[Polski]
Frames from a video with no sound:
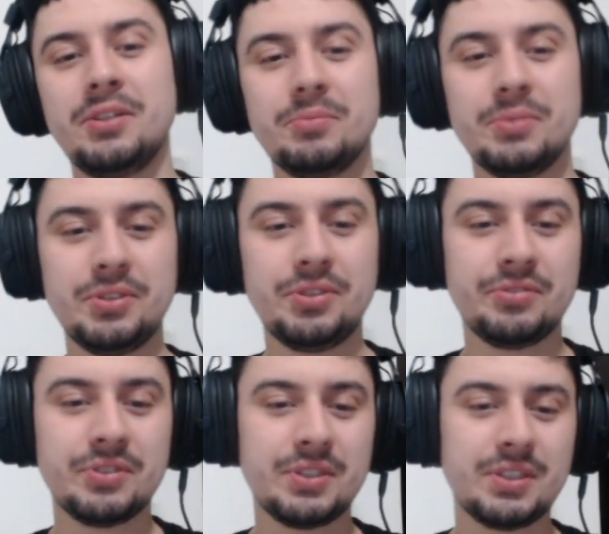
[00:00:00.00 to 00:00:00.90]
robić,
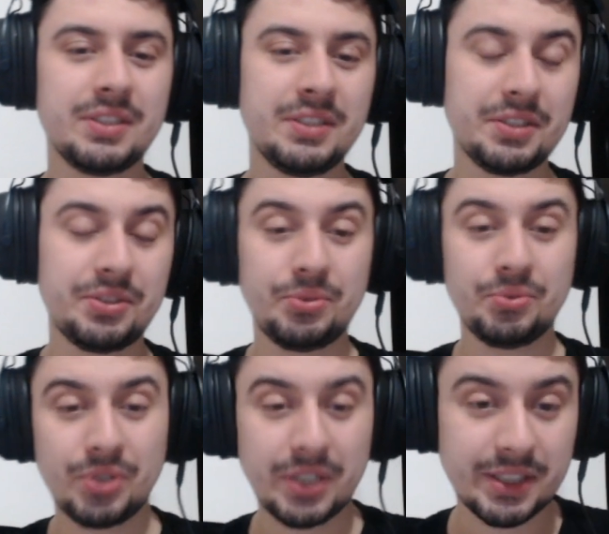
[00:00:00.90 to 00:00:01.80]
więc jest
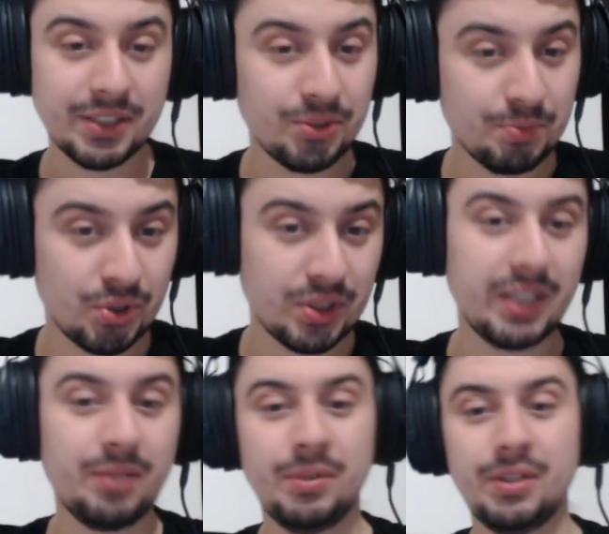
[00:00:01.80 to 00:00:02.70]
już jakieś
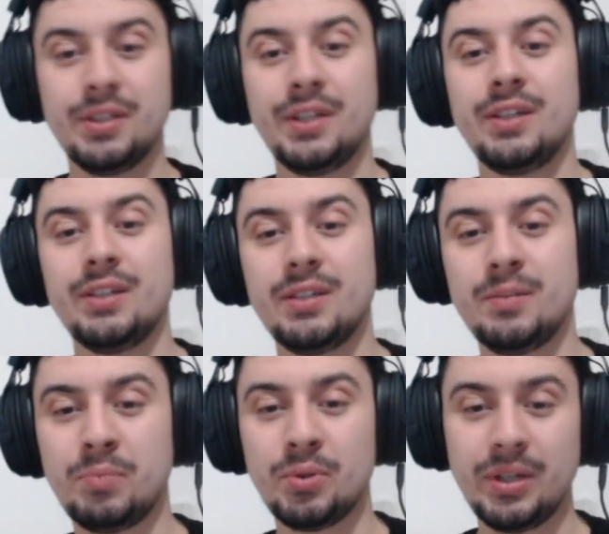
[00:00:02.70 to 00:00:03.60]
przynajmniej
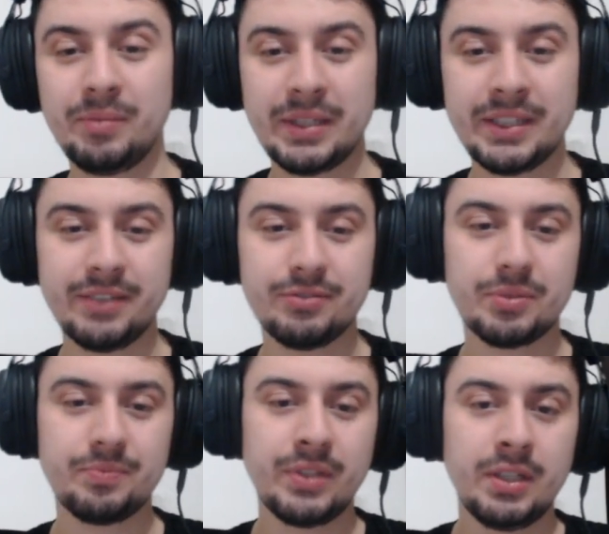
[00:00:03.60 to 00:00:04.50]
e, pole manewru.